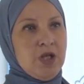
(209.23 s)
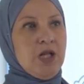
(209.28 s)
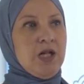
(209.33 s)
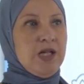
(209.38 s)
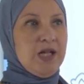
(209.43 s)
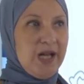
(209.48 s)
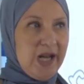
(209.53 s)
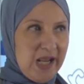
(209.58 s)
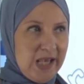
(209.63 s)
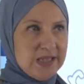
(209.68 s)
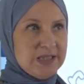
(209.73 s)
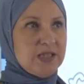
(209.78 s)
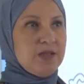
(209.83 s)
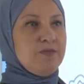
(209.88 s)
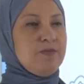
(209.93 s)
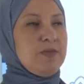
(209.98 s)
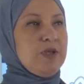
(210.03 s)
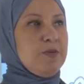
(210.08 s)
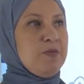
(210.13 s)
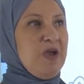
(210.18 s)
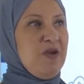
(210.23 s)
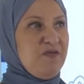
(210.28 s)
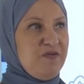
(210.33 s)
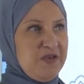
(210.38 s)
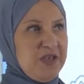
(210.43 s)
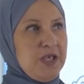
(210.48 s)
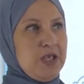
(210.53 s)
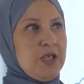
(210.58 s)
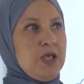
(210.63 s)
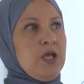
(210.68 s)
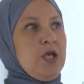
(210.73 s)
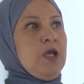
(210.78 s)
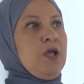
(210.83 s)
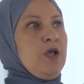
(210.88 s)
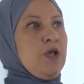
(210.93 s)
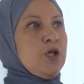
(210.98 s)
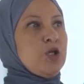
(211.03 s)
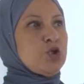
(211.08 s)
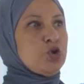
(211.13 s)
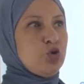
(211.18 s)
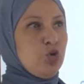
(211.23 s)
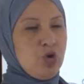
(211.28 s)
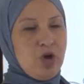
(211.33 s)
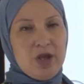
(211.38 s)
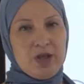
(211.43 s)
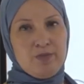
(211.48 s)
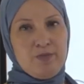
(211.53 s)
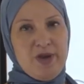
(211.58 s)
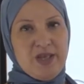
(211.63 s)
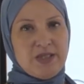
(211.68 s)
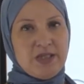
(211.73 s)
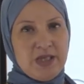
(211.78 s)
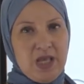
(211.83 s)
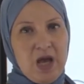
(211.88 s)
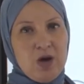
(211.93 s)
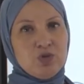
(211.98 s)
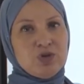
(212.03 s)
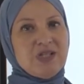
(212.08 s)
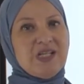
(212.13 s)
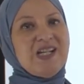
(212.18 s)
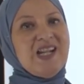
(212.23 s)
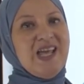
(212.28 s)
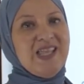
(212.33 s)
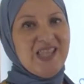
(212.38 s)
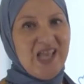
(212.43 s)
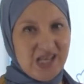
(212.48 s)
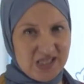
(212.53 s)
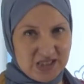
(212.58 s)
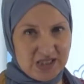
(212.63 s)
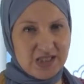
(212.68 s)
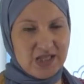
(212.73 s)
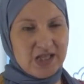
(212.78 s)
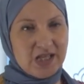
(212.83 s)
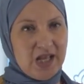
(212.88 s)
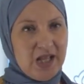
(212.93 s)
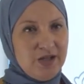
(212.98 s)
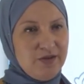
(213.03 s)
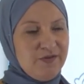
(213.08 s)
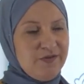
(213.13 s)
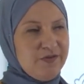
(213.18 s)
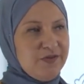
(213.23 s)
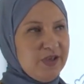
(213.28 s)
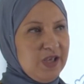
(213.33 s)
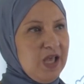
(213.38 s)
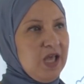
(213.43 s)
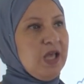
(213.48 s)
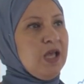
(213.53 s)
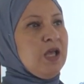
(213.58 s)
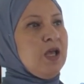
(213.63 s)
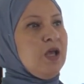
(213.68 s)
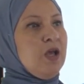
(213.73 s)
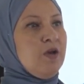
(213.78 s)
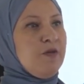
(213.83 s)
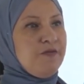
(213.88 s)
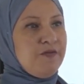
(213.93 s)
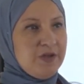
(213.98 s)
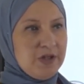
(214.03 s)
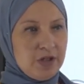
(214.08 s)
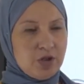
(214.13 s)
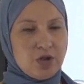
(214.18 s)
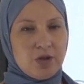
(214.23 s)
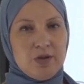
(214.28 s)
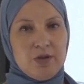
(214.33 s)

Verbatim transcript: لازم يبقى فيه سرعه بديهه ودي اللي احنا عايزين نتكلم فيها في